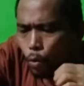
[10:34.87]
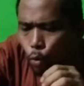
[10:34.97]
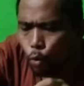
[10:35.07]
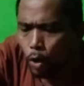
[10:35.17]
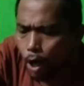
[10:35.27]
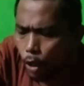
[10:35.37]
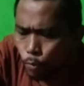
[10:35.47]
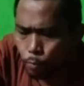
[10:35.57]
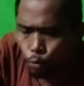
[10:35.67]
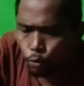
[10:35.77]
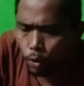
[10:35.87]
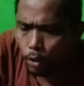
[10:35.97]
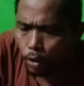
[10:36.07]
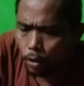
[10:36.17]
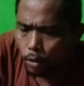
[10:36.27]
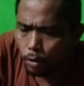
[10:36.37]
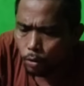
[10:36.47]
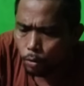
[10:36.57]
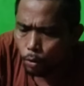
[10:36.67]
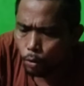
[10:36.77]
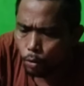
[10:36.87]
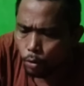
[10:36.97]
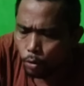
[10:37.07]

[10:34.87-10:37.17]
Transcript: Oh gak harus sepuluhnya ya. Waduh.